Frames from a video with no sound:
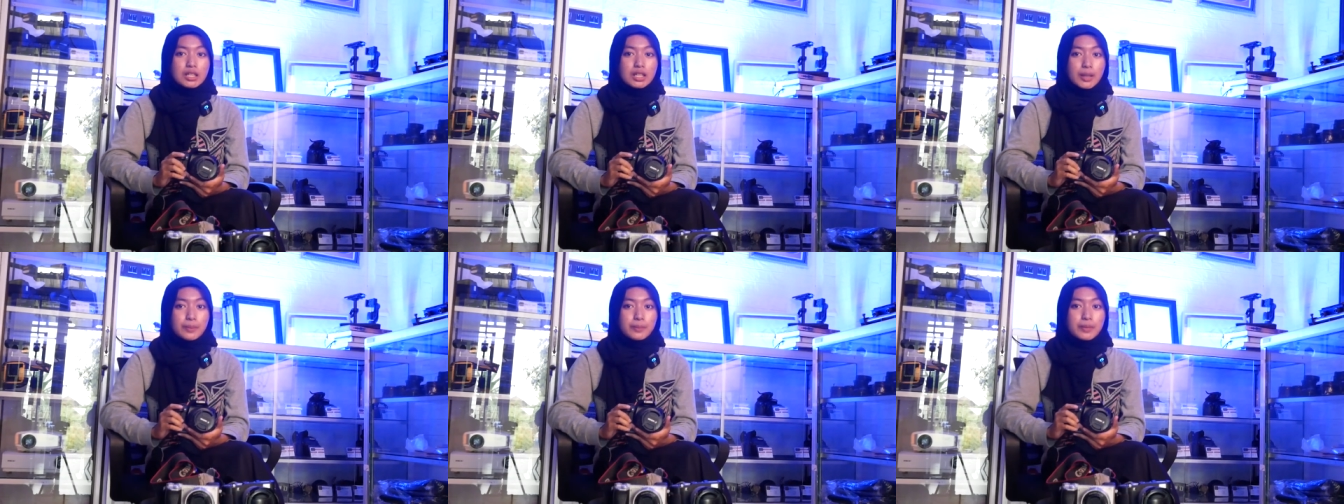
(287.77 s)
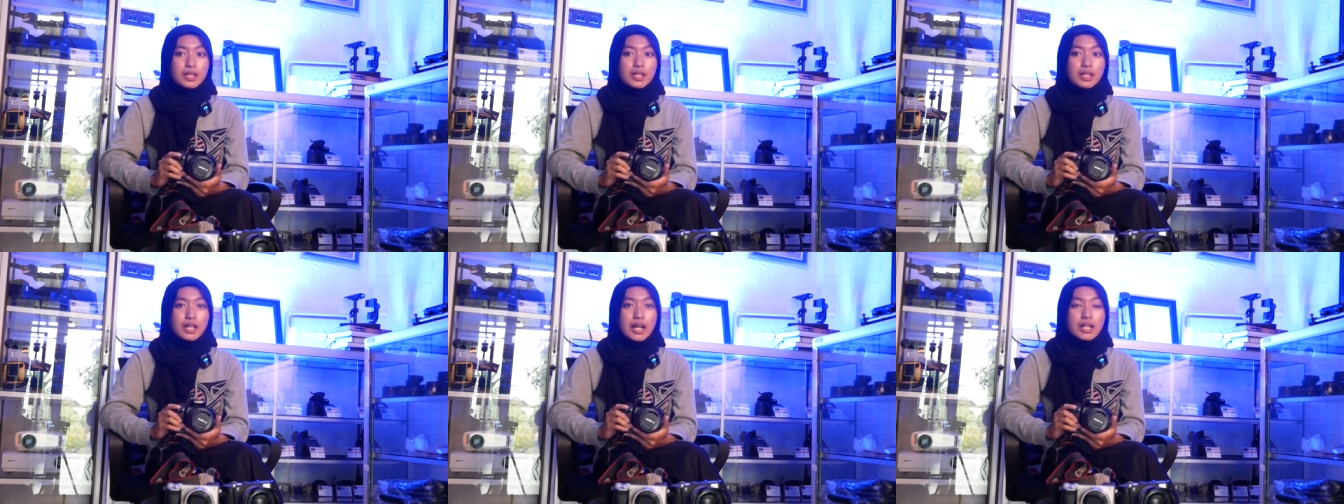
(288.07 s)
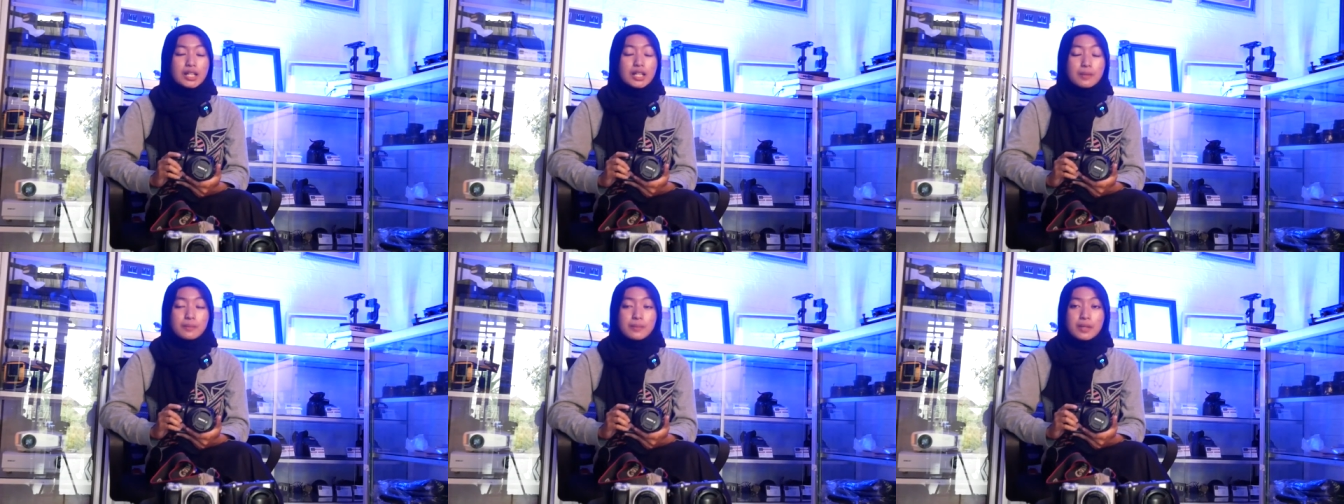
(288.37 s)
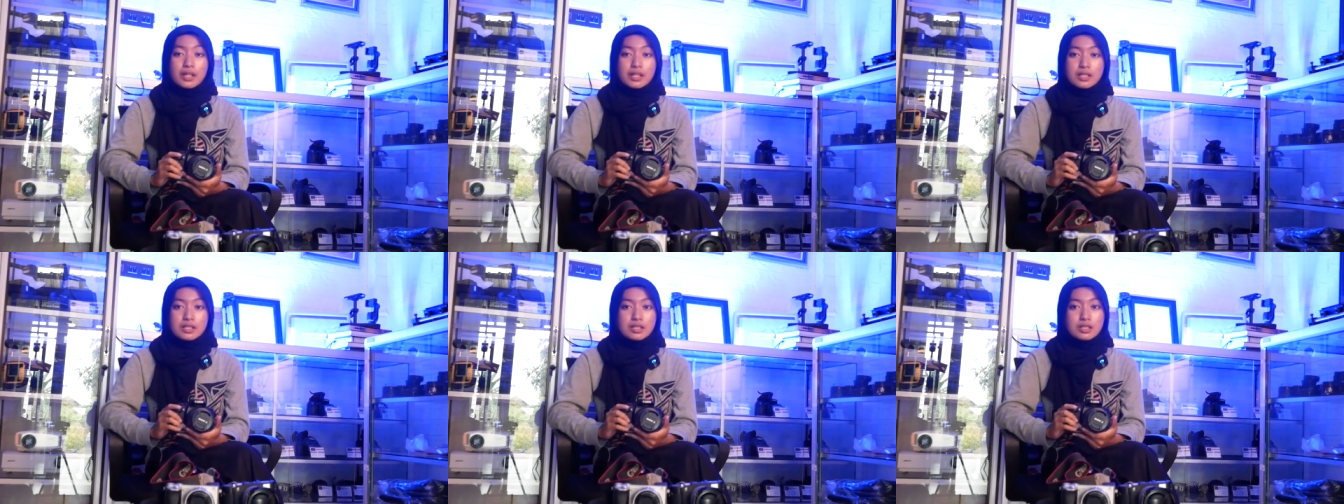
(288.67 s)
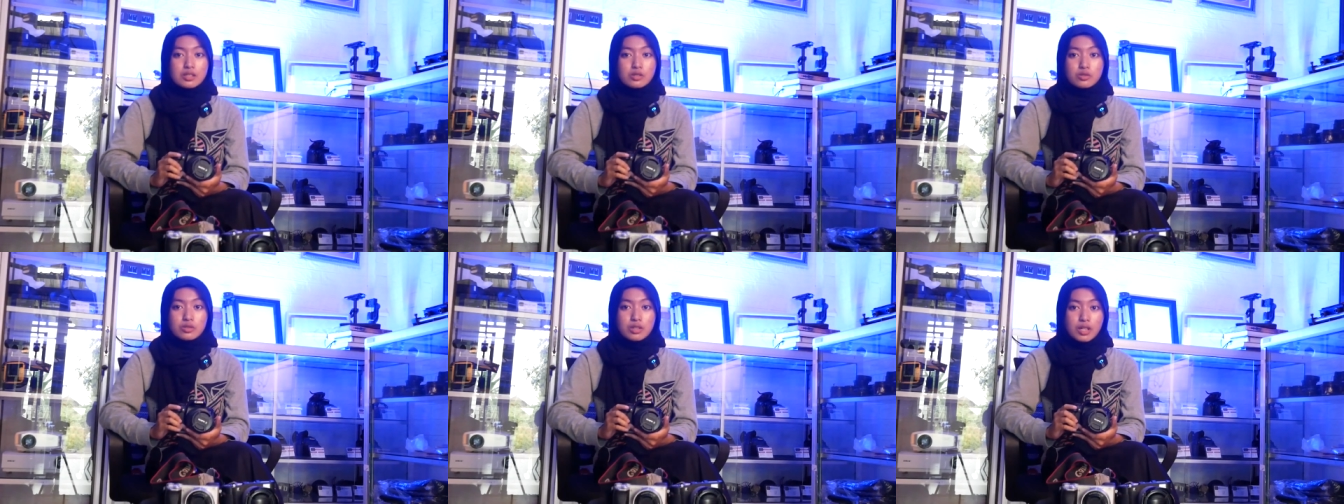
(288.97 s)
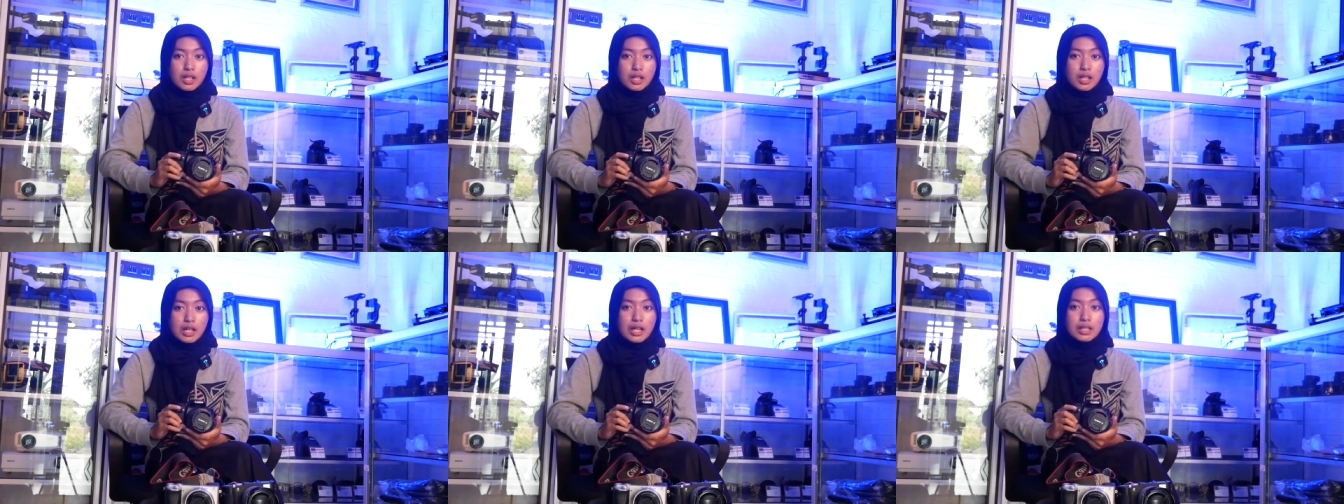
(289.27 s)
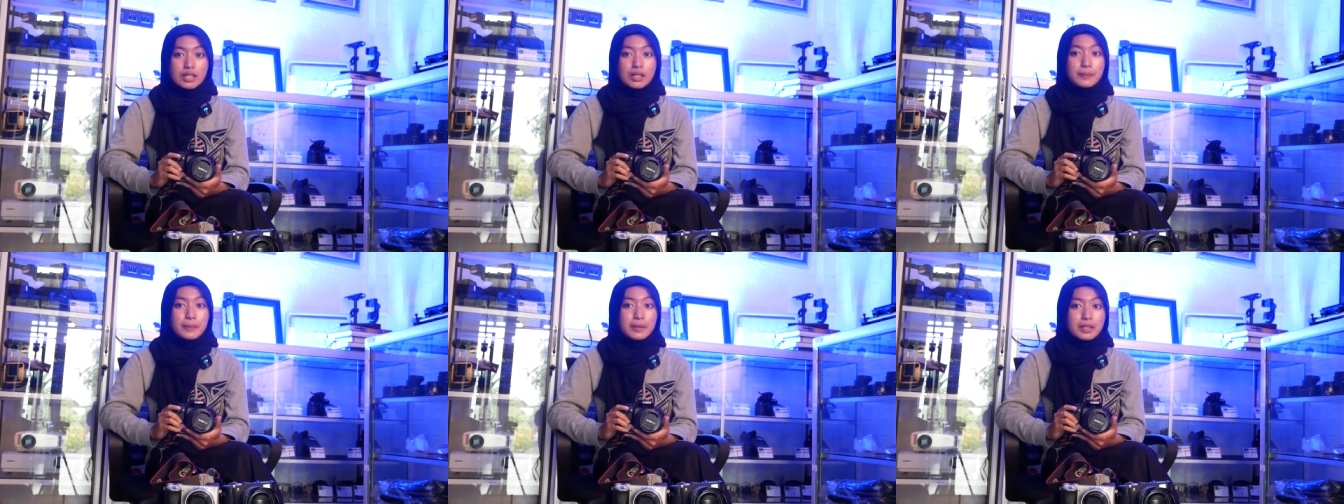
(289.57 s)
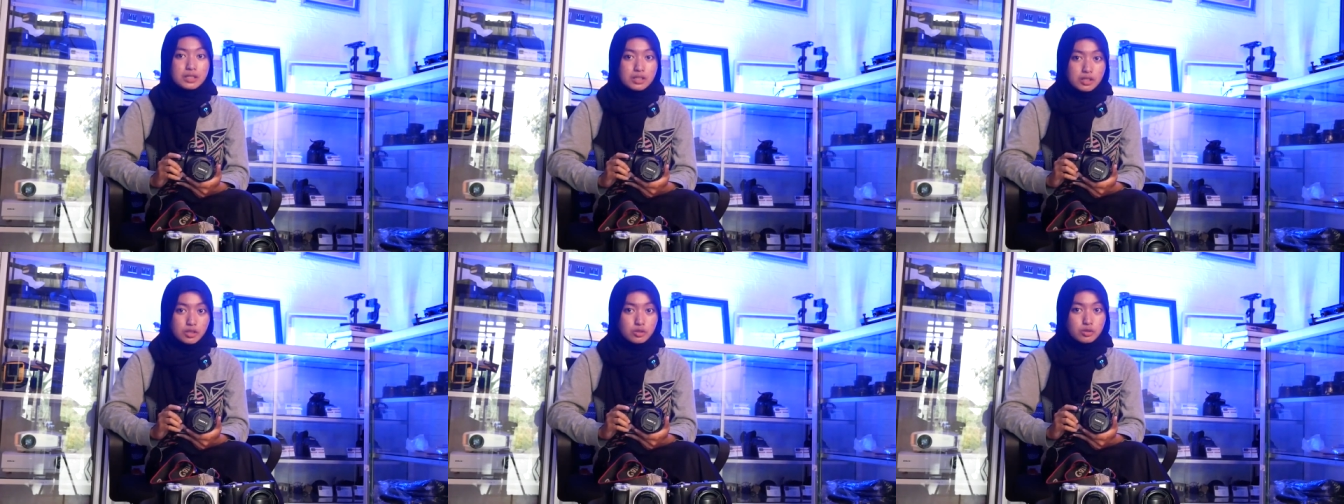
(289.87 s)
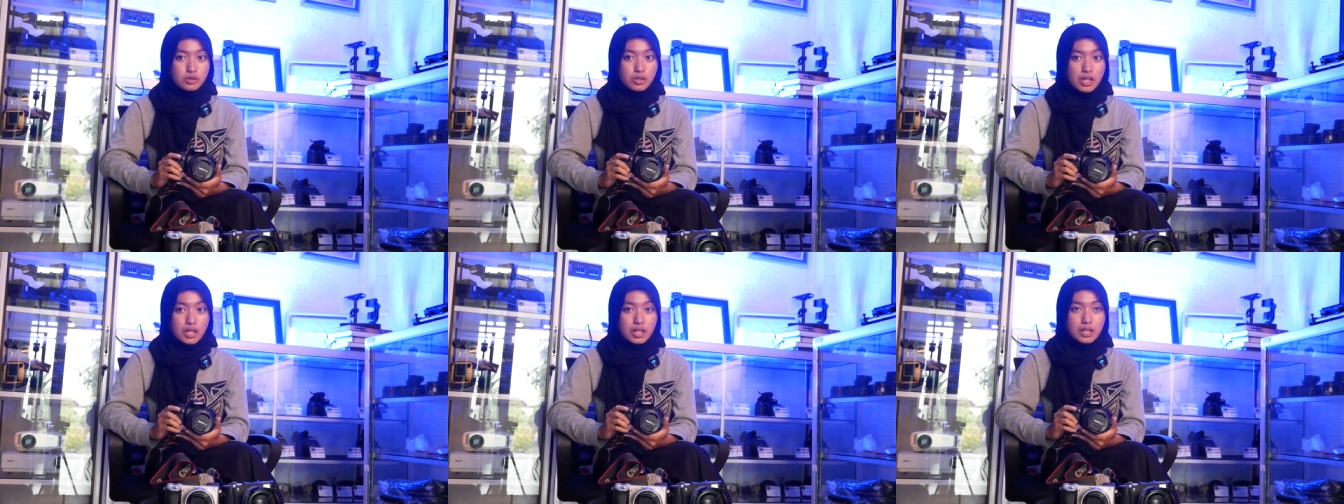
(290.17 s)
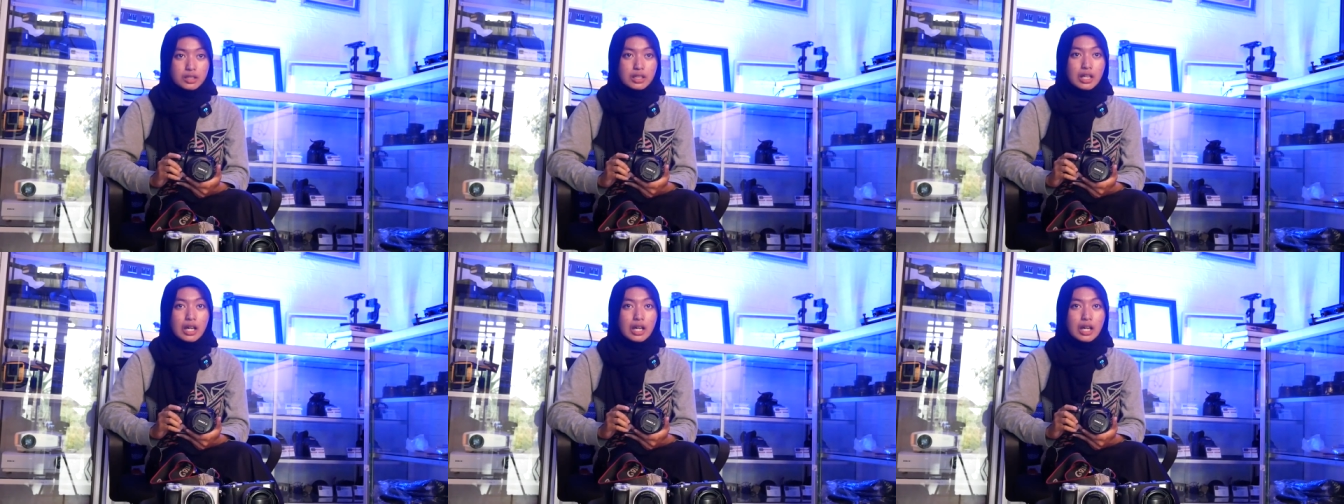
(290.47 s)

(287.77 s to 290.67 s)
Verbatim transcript: tapi ada minusnya juga, ada plusnya juga.